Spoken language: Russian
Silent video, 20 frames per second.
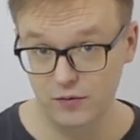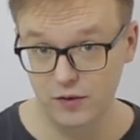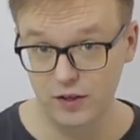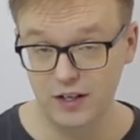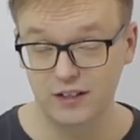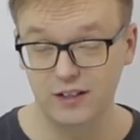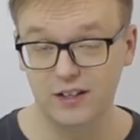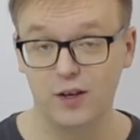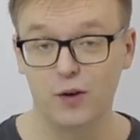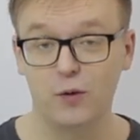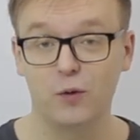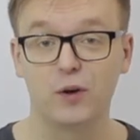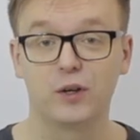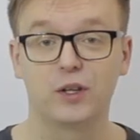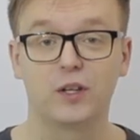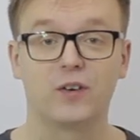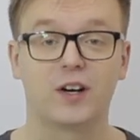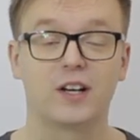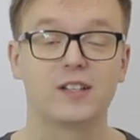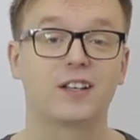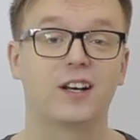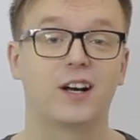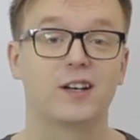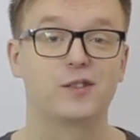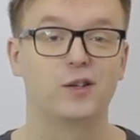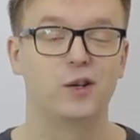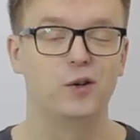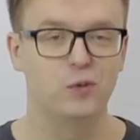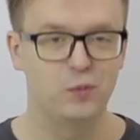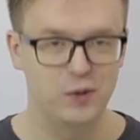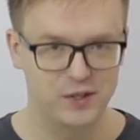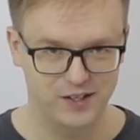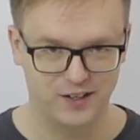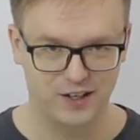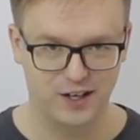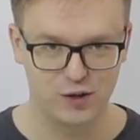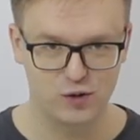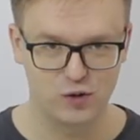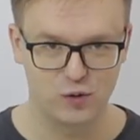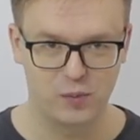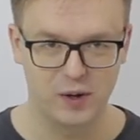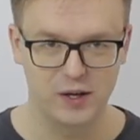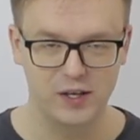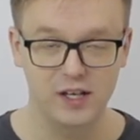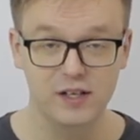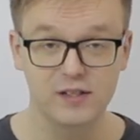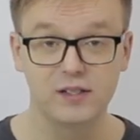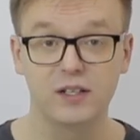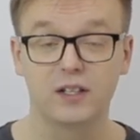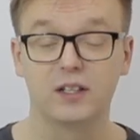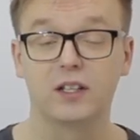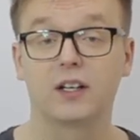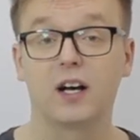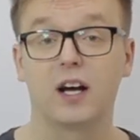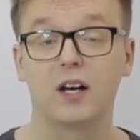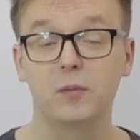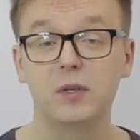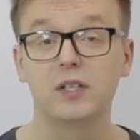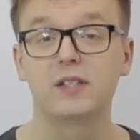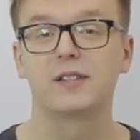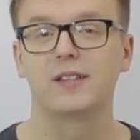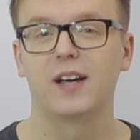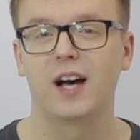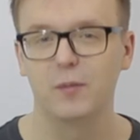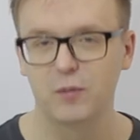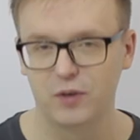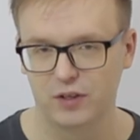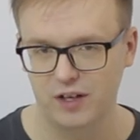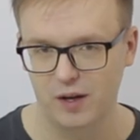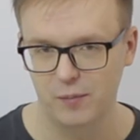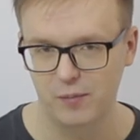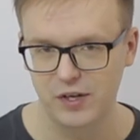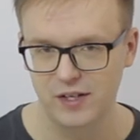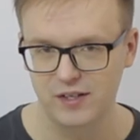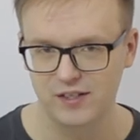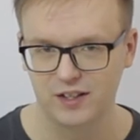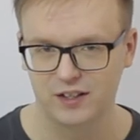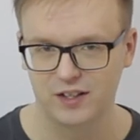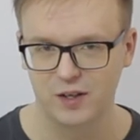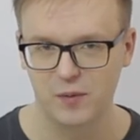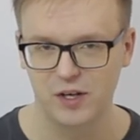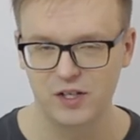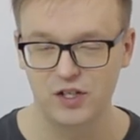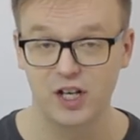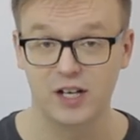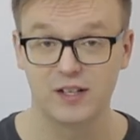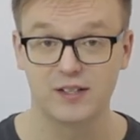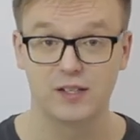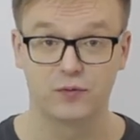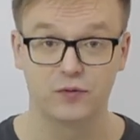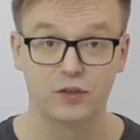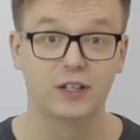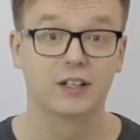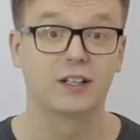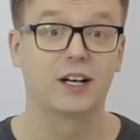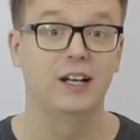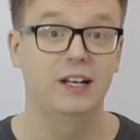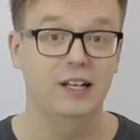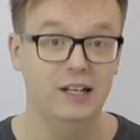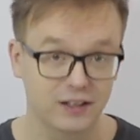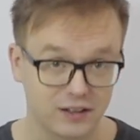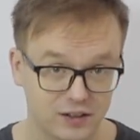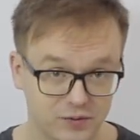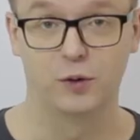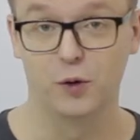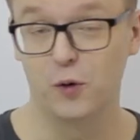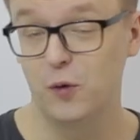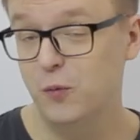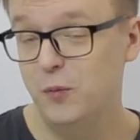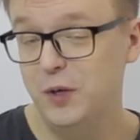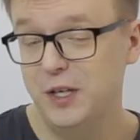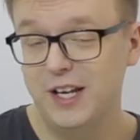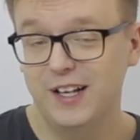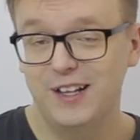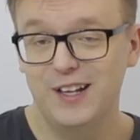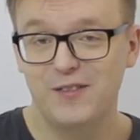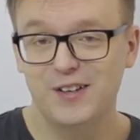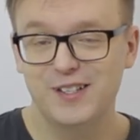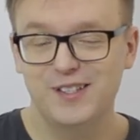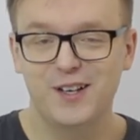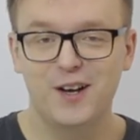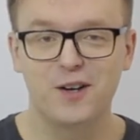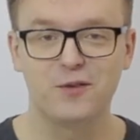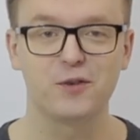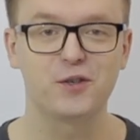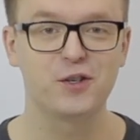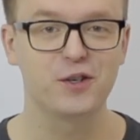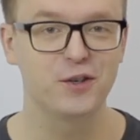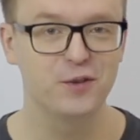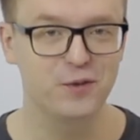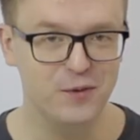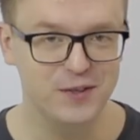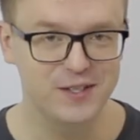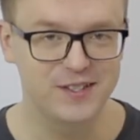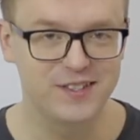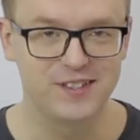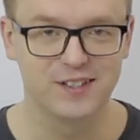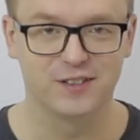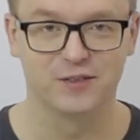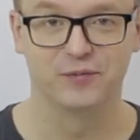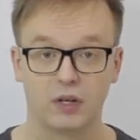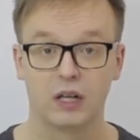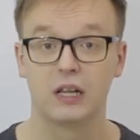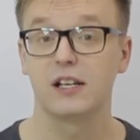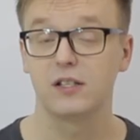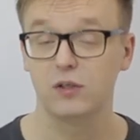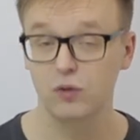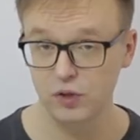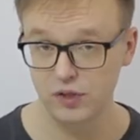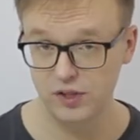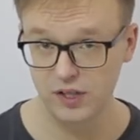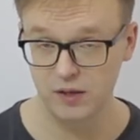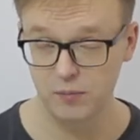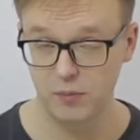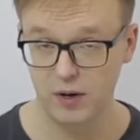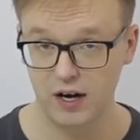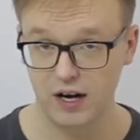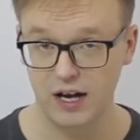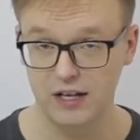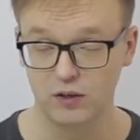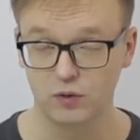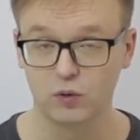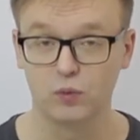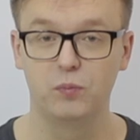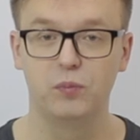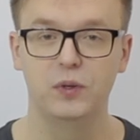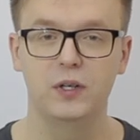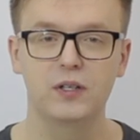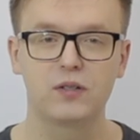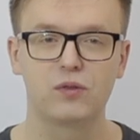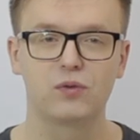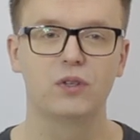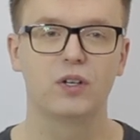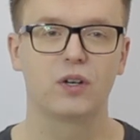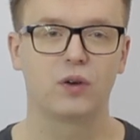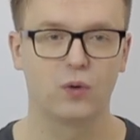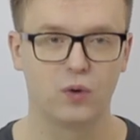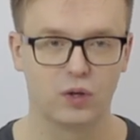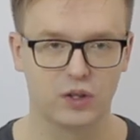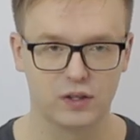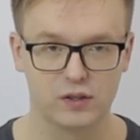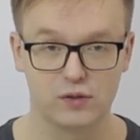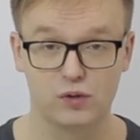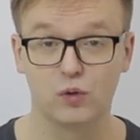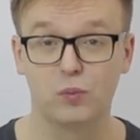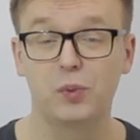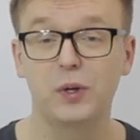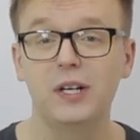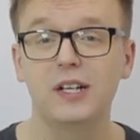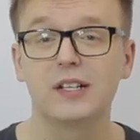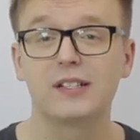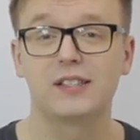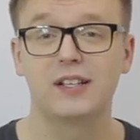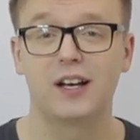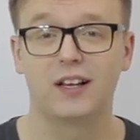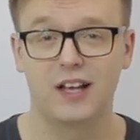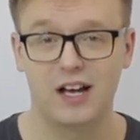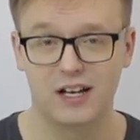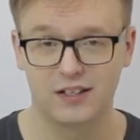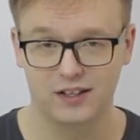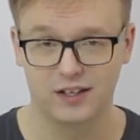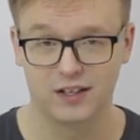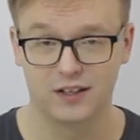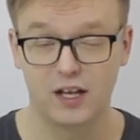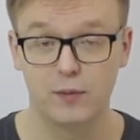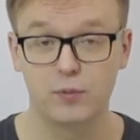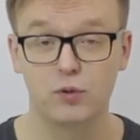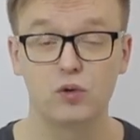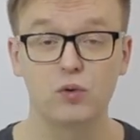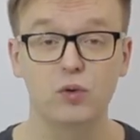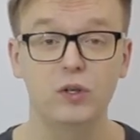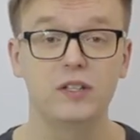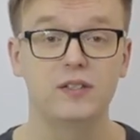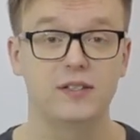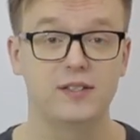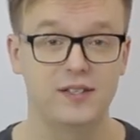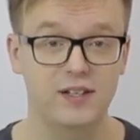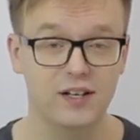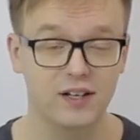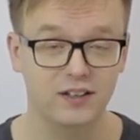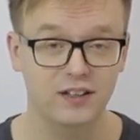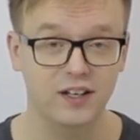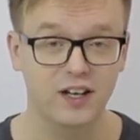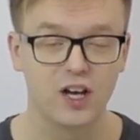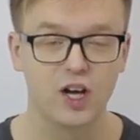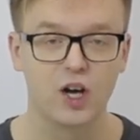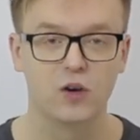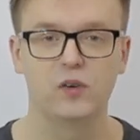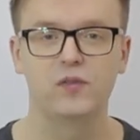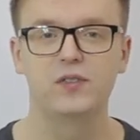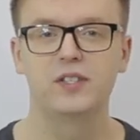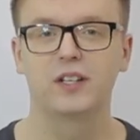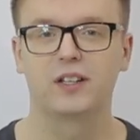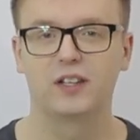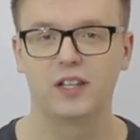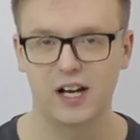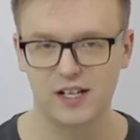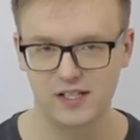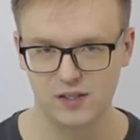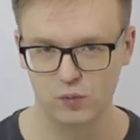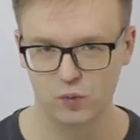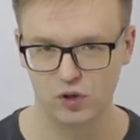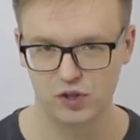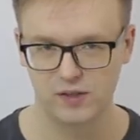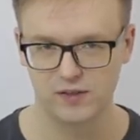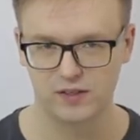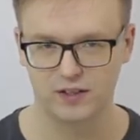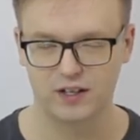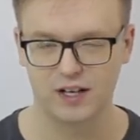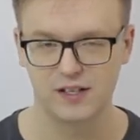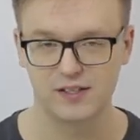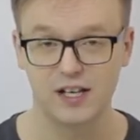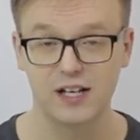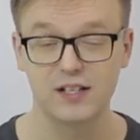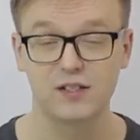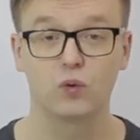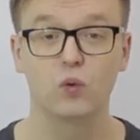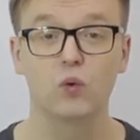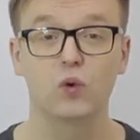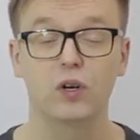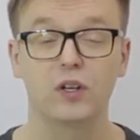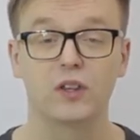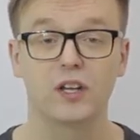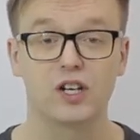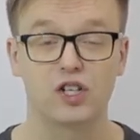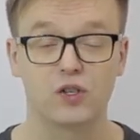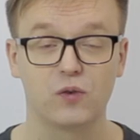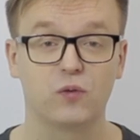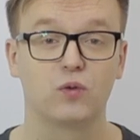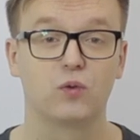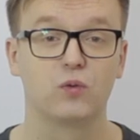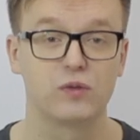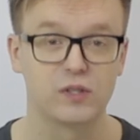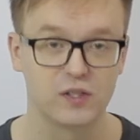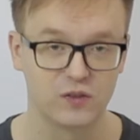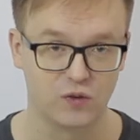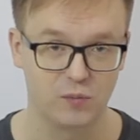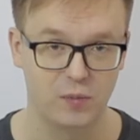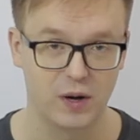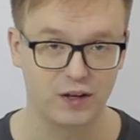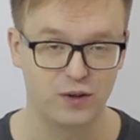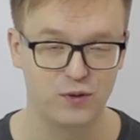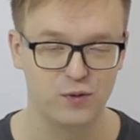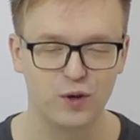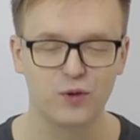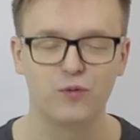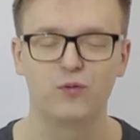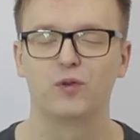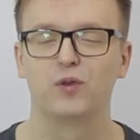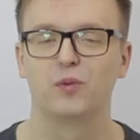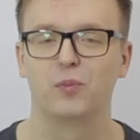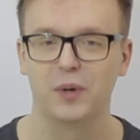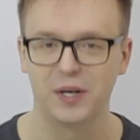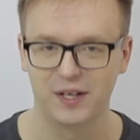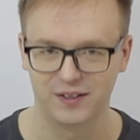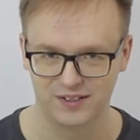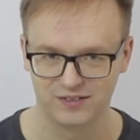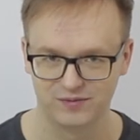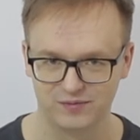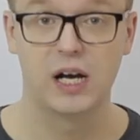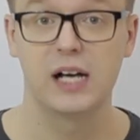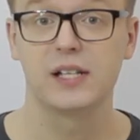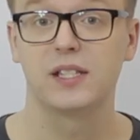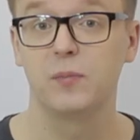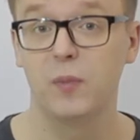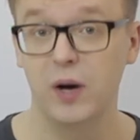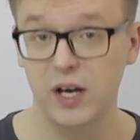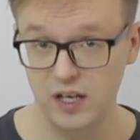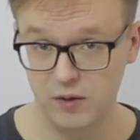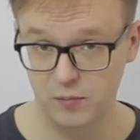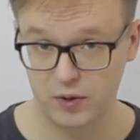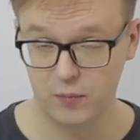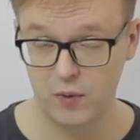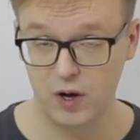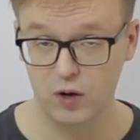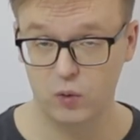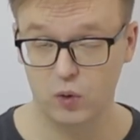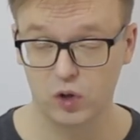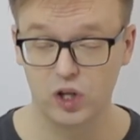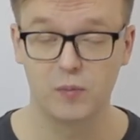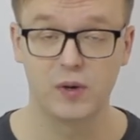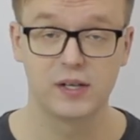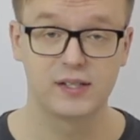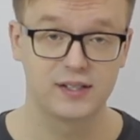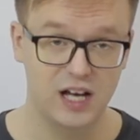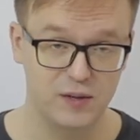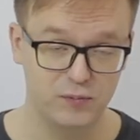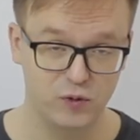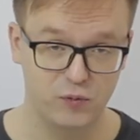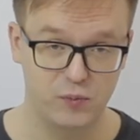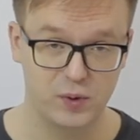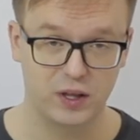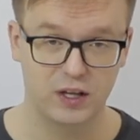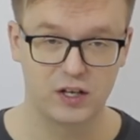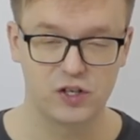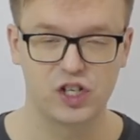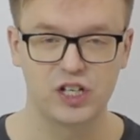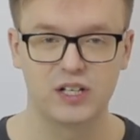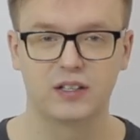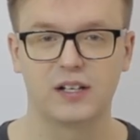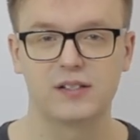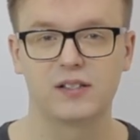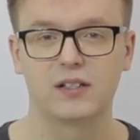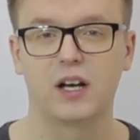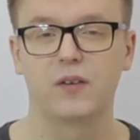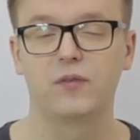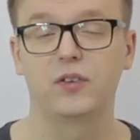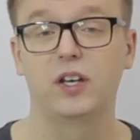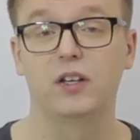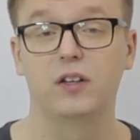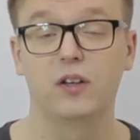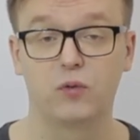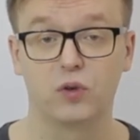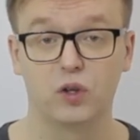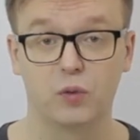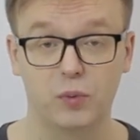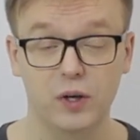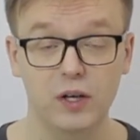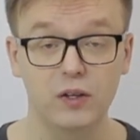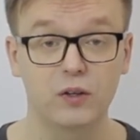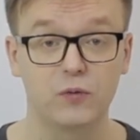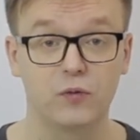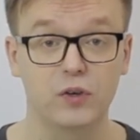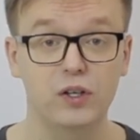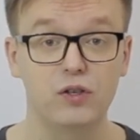вы, как и герой этого рассказа, любите хорошо поесть и накормить самых капризных домочадцев или коллег, то у меня для вас хорошие новости. Лосось или баранину, пиццу или роллы, супы или салаты, лапшу или десерты вы всегда сможете заказать с кухонь нашего вкусного партнера Foodband. А с моим промокодом Остапа в приложении доставки еды Foodband вы